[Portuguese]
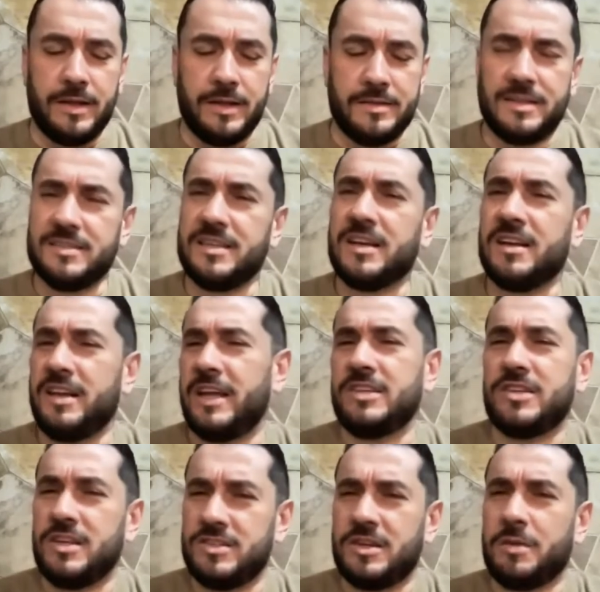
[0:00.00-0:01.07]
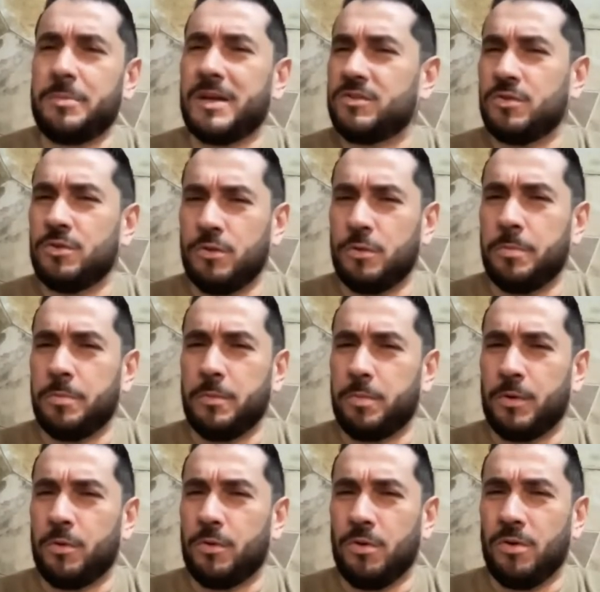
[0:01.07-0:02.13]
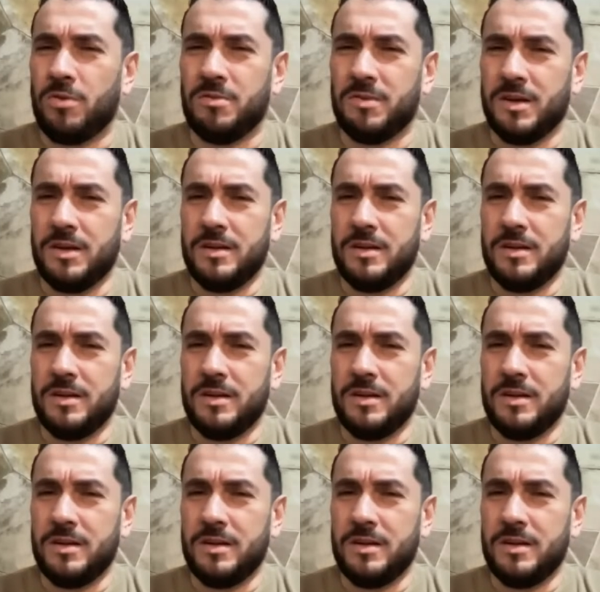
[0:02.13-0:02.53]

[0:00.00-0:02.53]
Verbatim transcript: se esse cliente ele já me acionou pelo Procon,